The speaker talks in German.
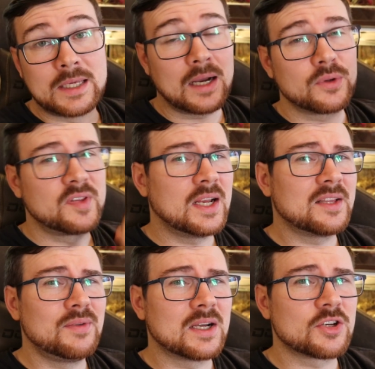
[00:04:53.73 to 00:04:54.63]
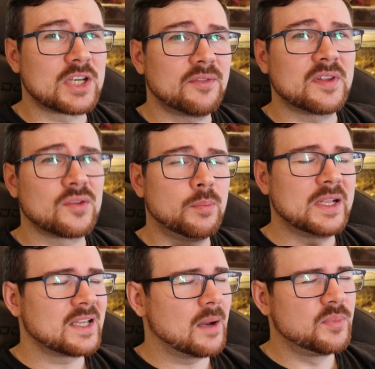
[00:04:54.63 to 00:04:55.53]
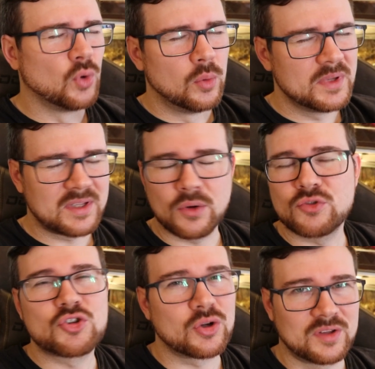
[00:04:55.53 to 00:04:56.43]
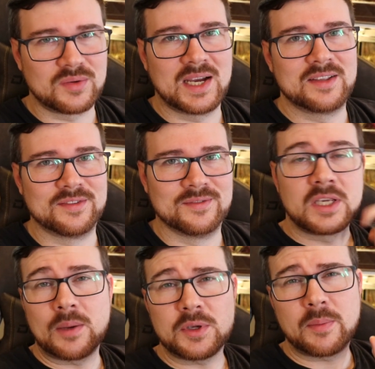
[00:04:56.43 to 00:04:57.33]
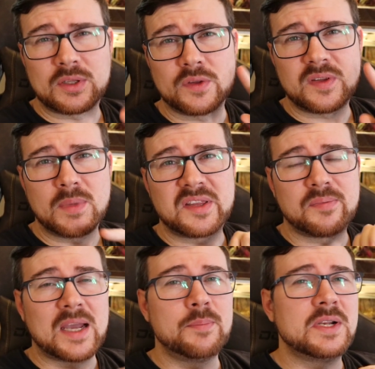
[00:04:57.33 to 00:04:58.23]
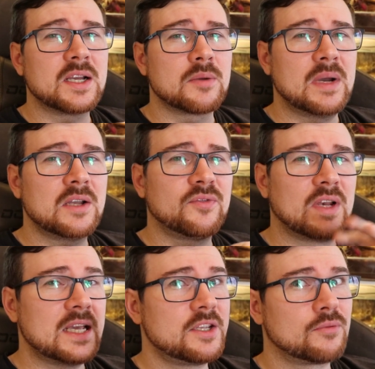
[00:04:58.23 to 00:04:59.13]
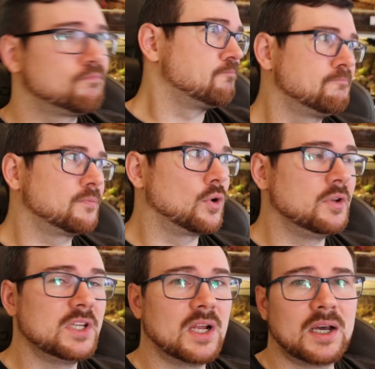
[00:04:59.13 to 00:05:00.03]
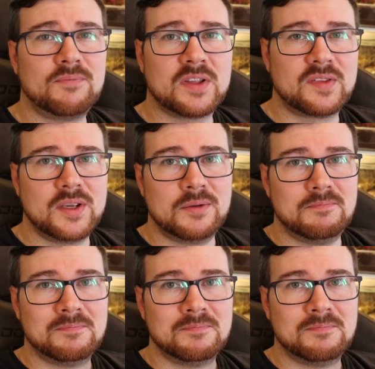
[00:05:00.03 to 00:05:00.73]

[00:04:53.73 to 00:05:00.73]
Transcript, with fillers: Ja, Godzilla hat es wieder geschafft, das komplette Abdomen in tausend Stücke zu reißen. Ich habe euch aber trotzdem mal zwei Bilder gemacht, vielleicht könnt ihr daran was sehen.